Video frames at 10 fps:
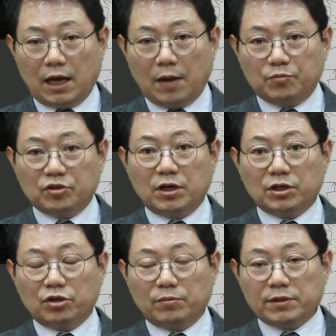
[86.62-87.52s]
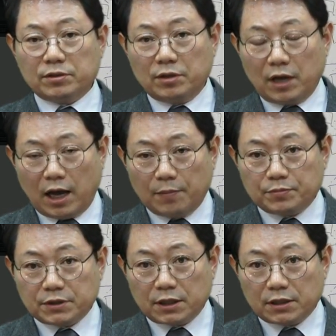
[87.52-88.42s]
앞뒤 관계로 봐서
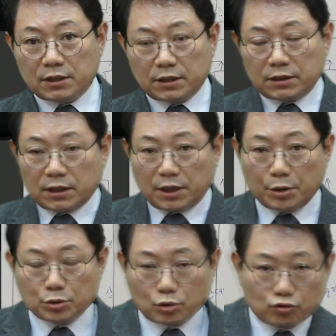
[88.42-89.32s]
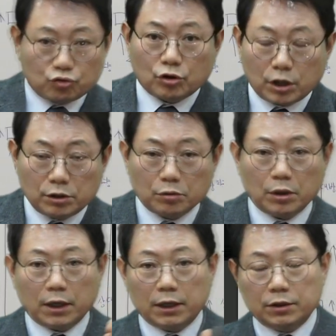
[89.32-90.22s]
앞차를 갖다가 왼쪽으로 추월하려고
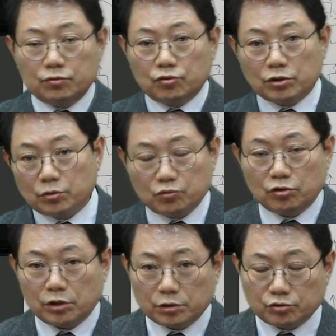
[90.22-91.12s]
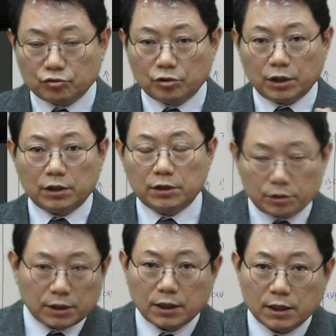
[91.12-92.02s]
한 중앙선을 추월,
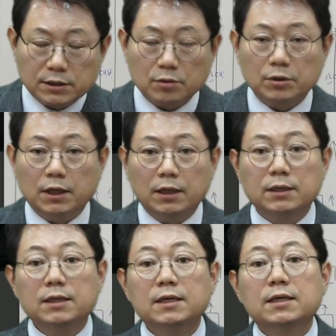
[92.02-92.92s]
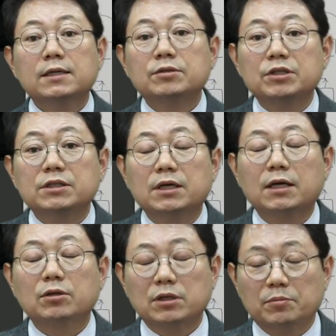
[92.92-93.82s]
추월하려다가 사고 난
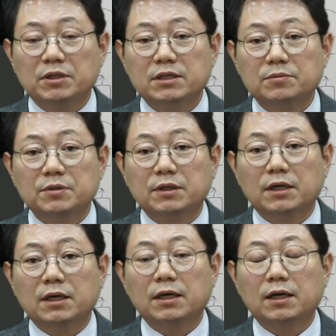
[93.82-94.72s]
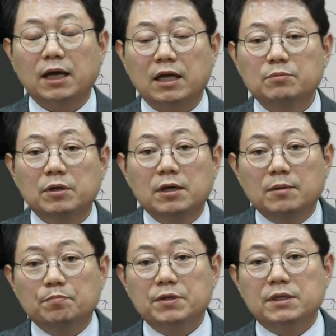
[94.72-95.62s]
뒤차가더 잘못됐습니까? 아니면
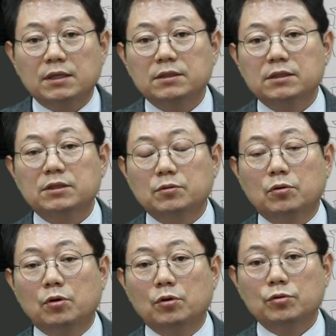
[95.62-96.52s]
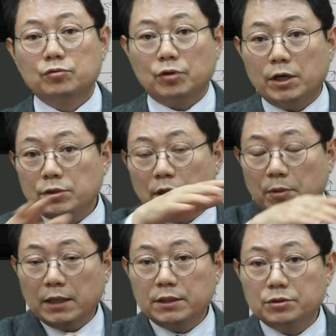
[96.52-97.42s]
비상등 켜고
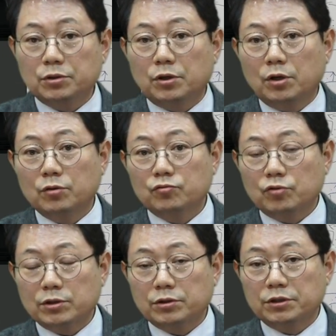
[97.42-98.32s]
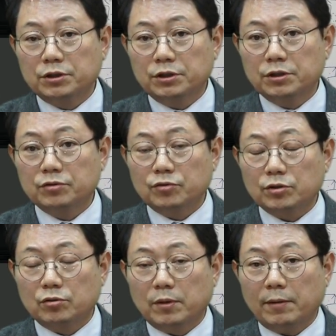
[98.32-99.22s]
좌회전하면 안 되죠. 중앙선은
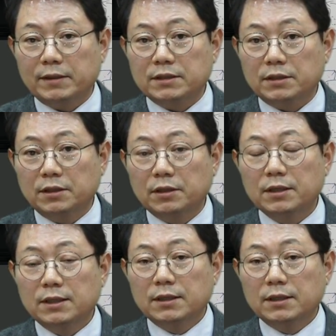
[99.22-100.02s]
중앙선 넘어가면 안 되잖아요.